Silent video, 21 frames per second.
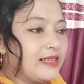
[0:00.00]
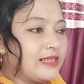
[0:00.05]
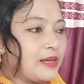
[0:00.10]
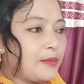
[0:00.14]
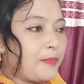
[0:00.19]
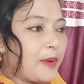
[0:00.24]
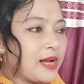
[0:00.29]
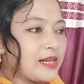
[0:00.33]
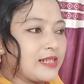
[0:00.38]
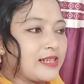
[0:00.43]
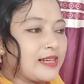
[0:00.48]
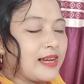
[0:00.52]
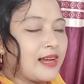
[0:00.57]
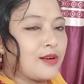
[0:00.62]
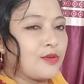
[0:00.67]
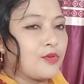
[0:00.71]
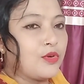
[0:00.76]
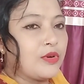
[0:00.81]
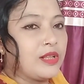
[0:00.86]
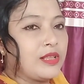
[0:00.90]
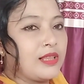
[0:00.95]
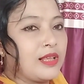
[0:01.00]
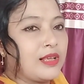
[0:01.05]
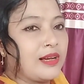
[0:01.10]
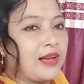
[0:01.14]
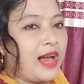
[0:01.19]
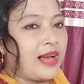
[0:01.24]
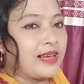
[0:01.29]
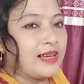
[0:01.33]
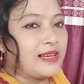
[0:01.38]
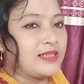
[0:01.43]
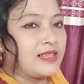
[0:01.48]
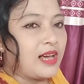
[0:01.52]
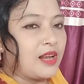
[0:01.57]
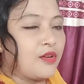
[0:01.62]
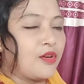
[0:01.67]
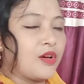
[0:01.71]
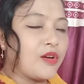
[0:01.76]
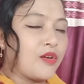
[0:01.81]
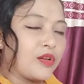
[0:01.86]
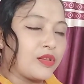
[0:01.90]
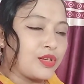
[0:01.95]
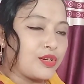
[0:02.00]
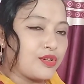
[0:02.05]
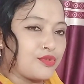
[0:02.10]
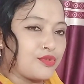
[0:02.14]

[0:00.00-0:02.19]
যে পাঁচ টাকার খড়িতে গাখির জাল হয় কথাটা